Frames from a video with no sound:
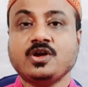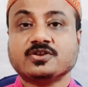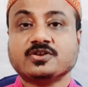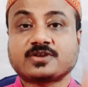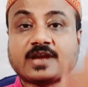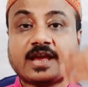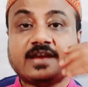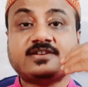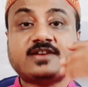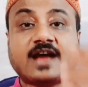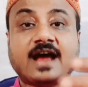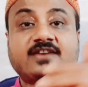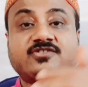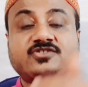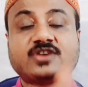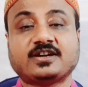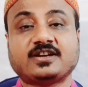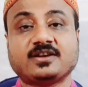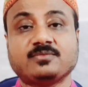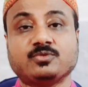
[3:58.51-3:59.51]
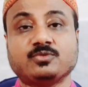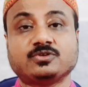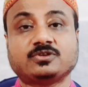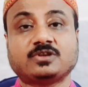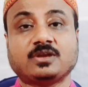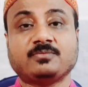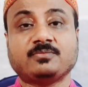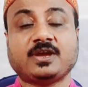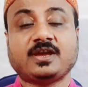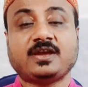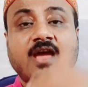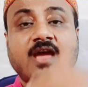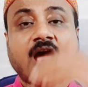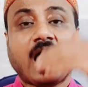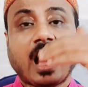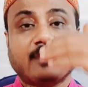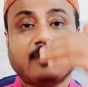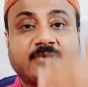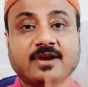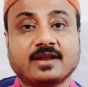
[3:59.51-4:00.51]
সেই ডায়েট চার্টের মাধ্যমে
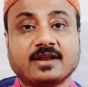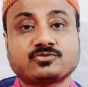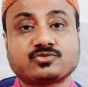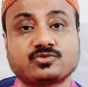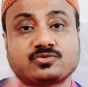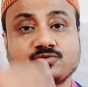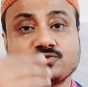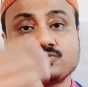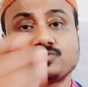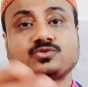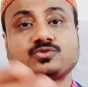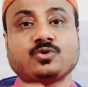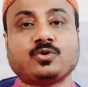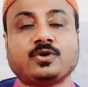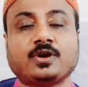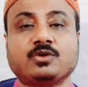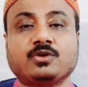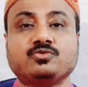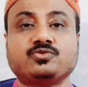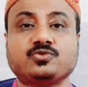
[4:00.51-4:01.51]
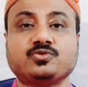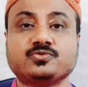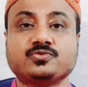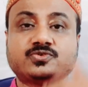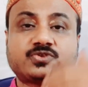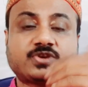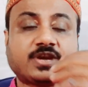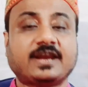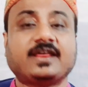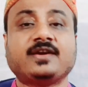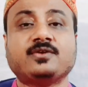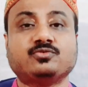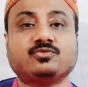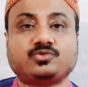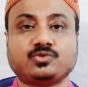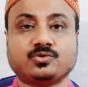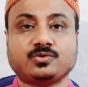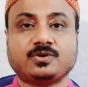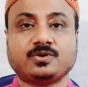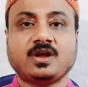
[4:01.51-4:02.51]
আপনারা সুস্থ হয়ে উঠুন সেরে
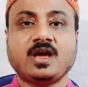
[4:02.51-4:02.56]
উঠুন